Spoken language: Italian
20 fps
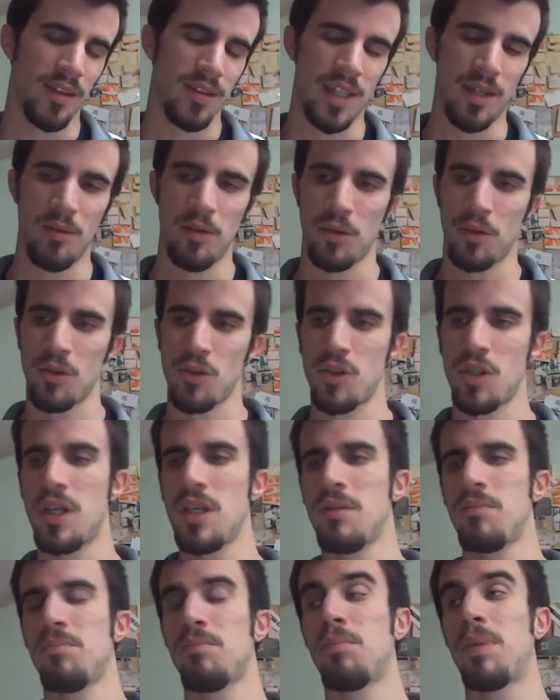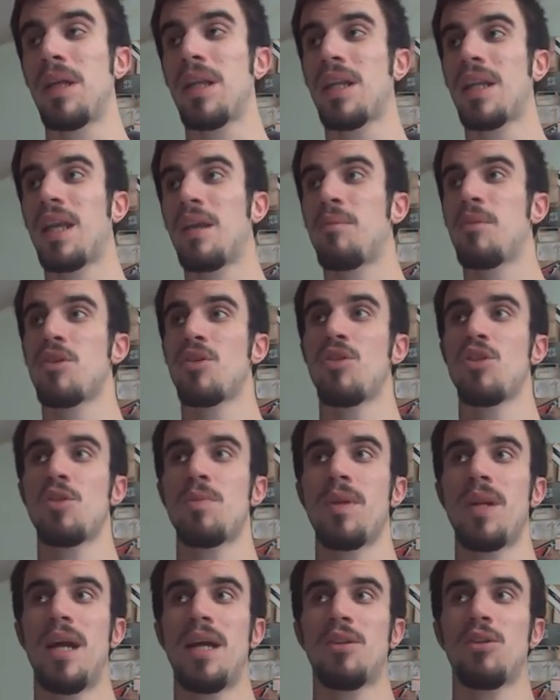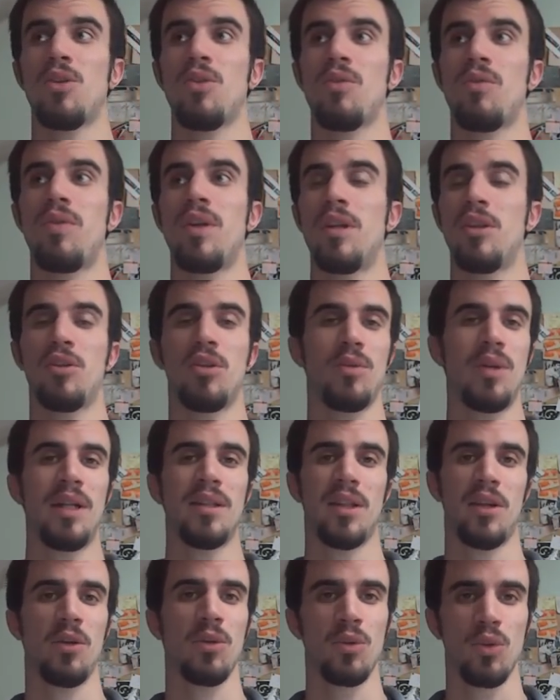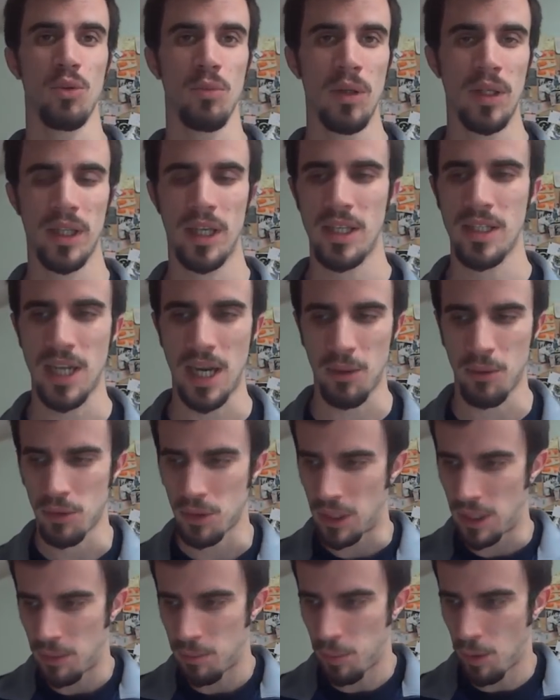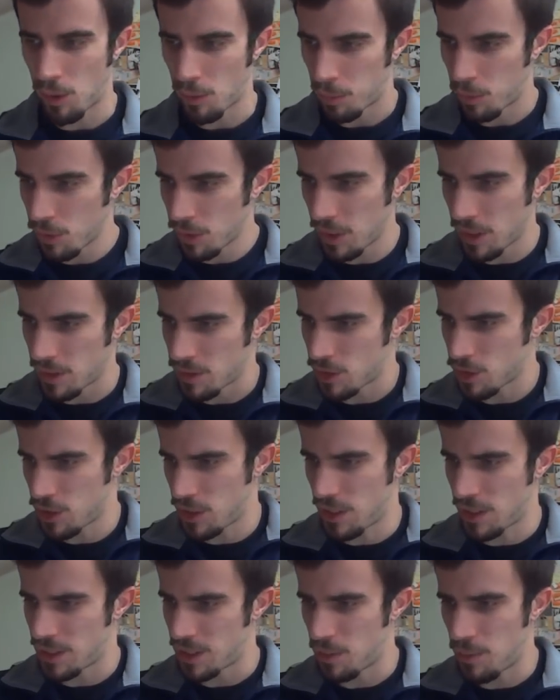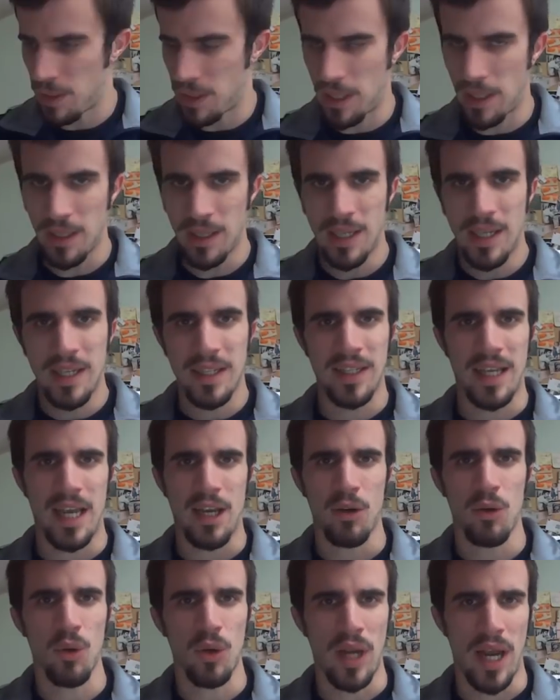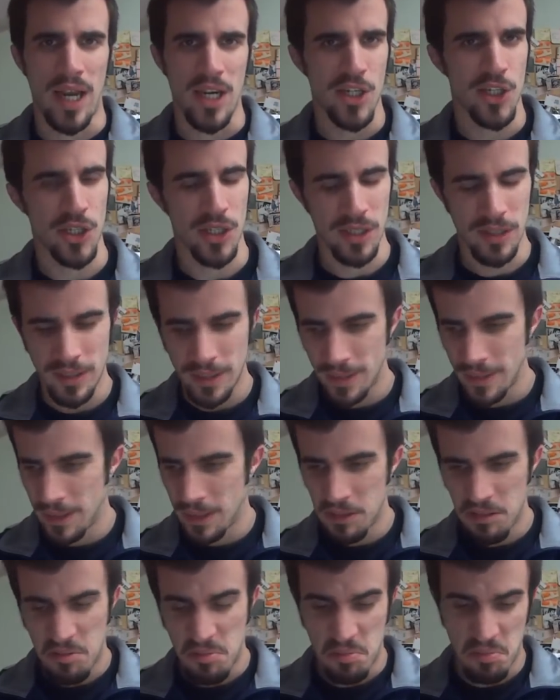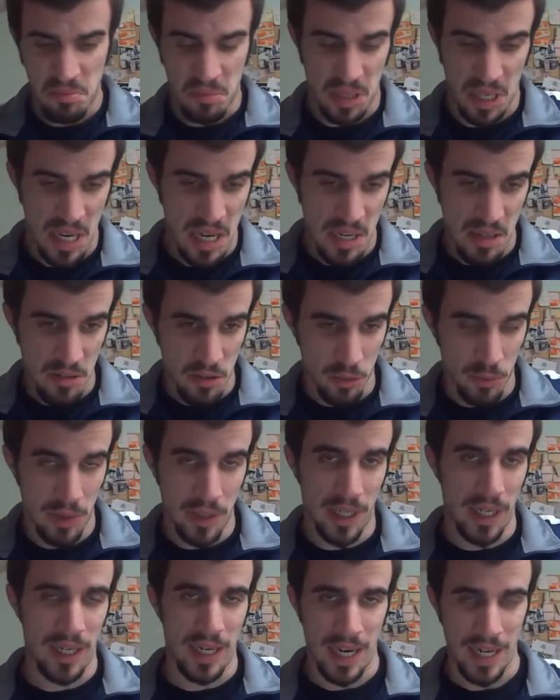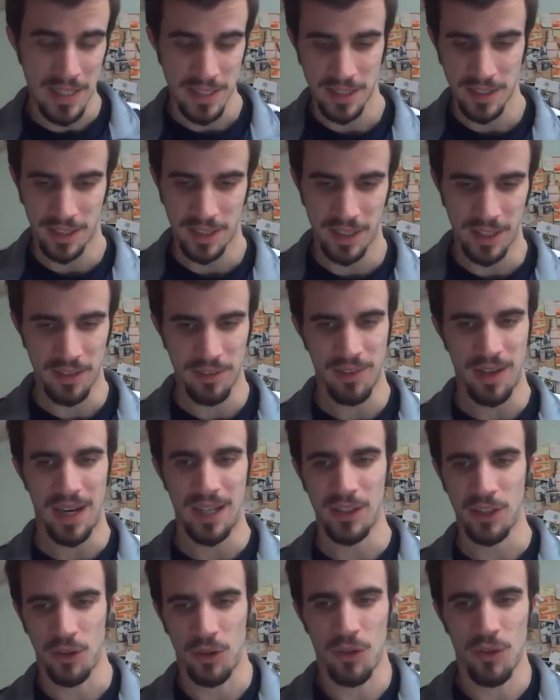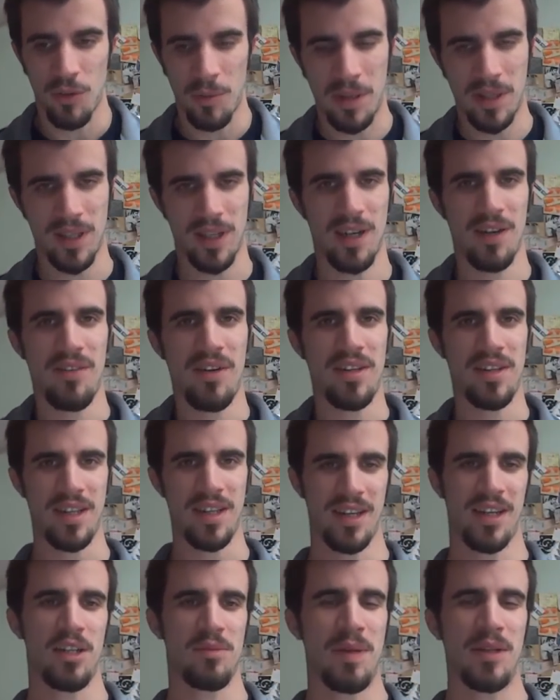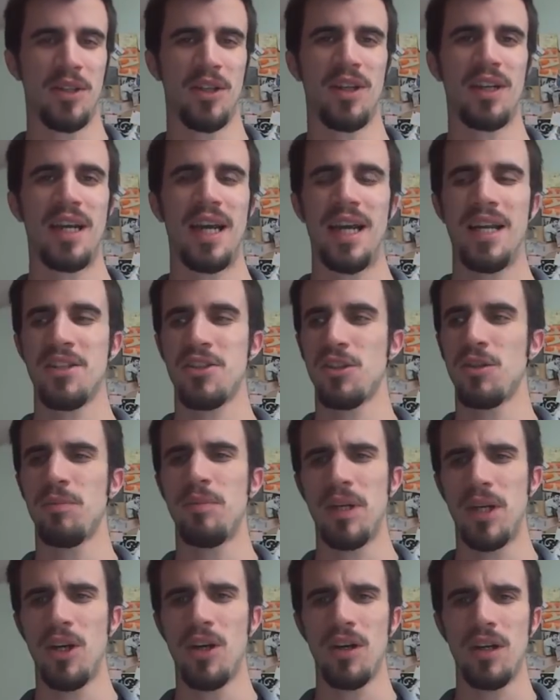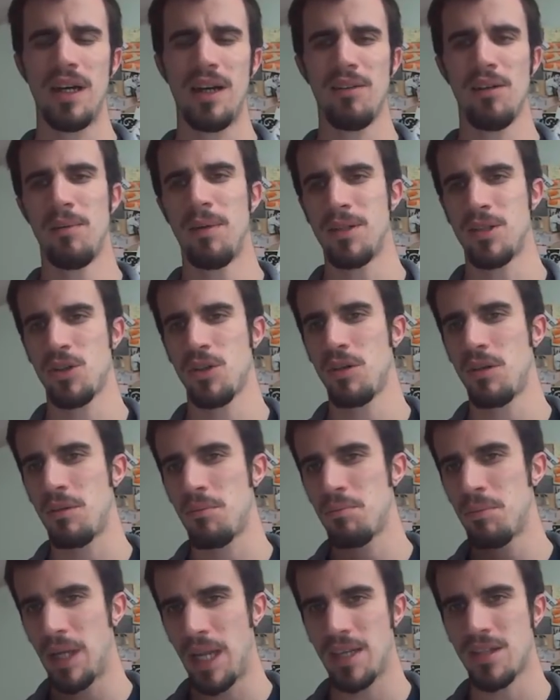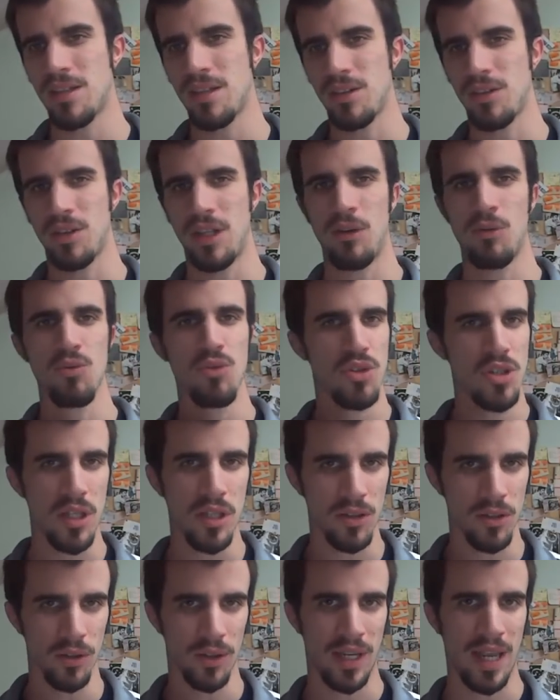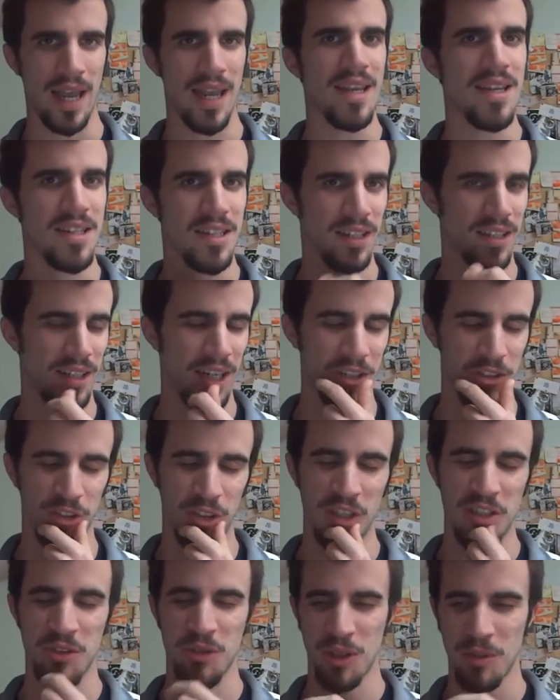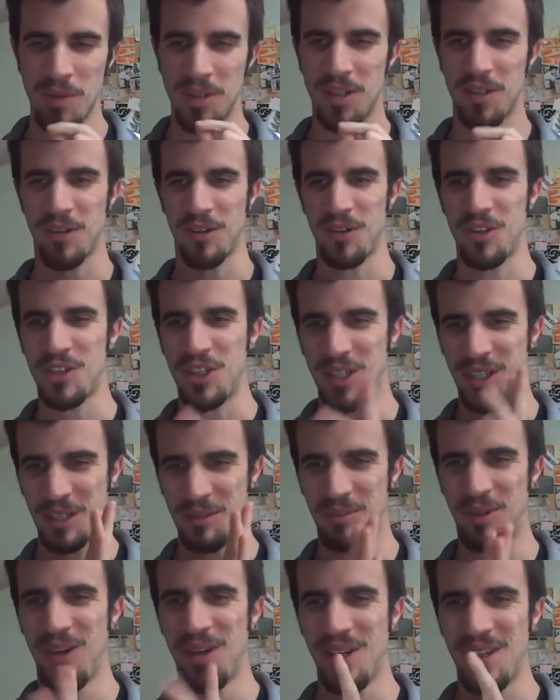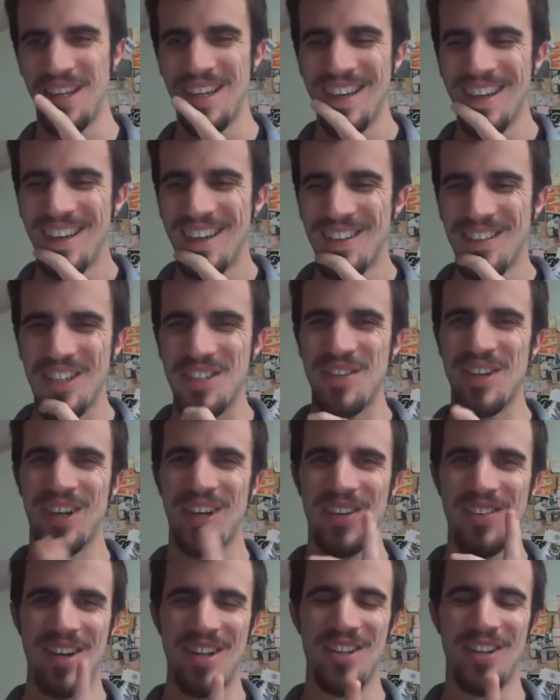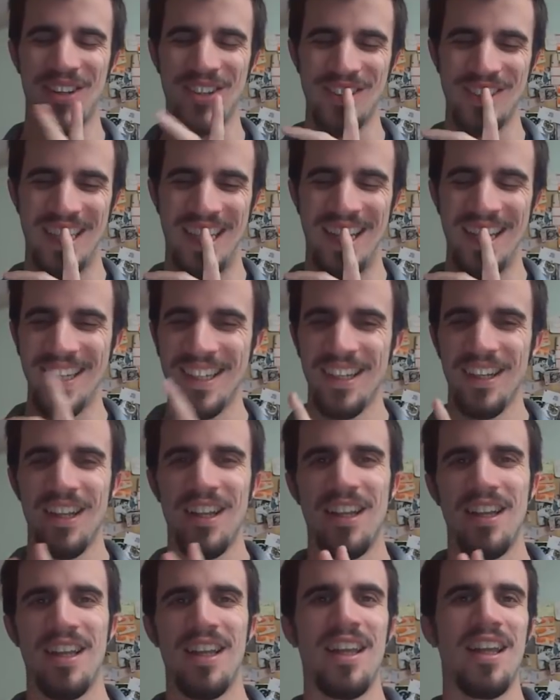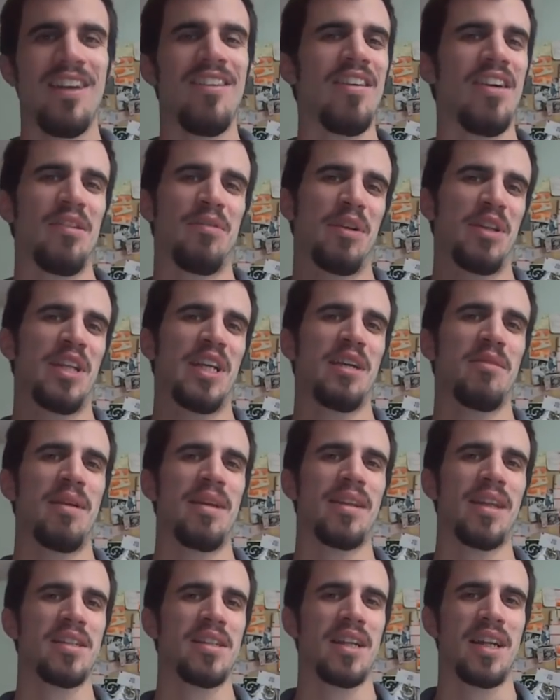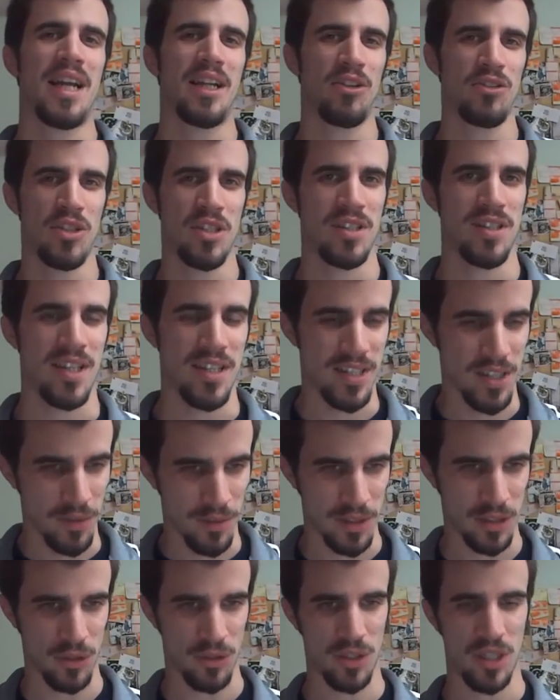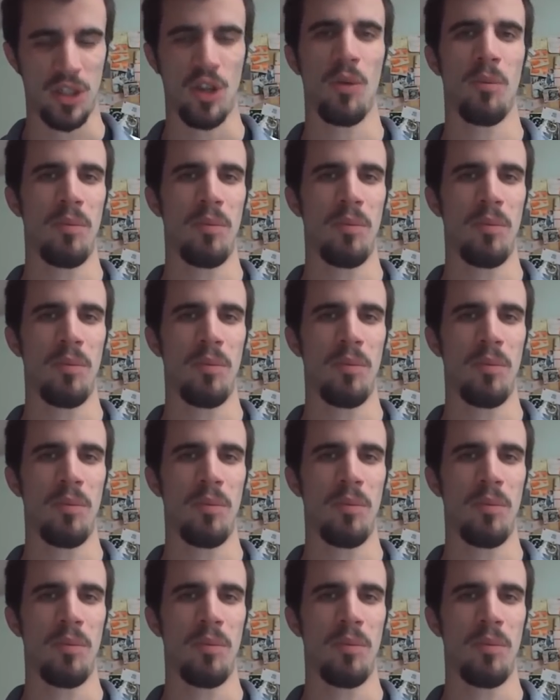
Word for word: diciamo così, perché mi sono ispirato a un video di un altro youtuber che seguo da poco, che non so se la seguite, che è Kokeshi, che insomma è una ragazza che fa altro ovviamente nella vita rispetto al calcio, però aveva preso in prestito da un sito che è in segreto, che sicuramente conoscete, poi vi spiegherò meglio cos'è, e aveva praticamente cercato se stessi in questo sito.